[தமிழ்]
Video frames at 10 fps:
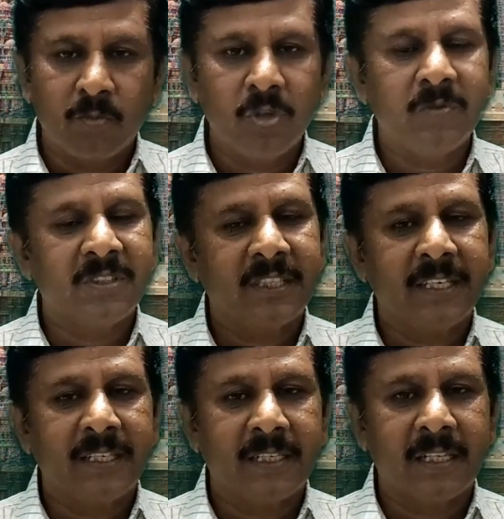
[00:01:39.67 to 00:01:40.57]
முடிவு
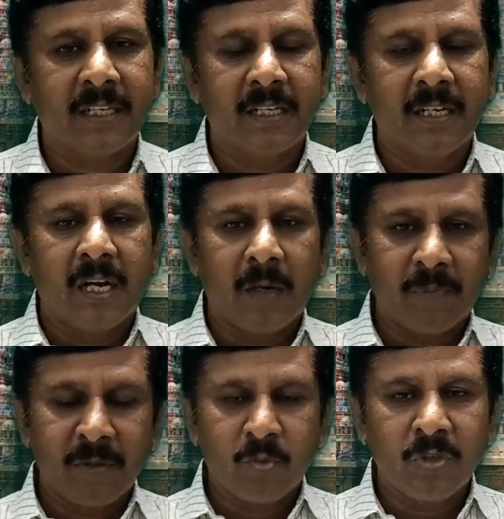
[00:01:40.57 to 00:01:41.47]
செய்கின்றனர்
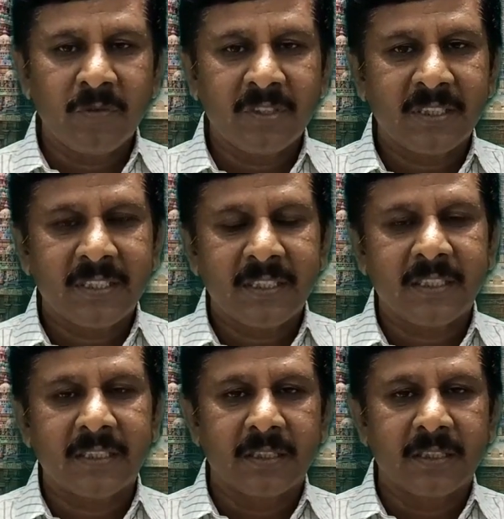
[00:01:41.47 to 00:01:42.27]
அப்படி முடிவு செய்து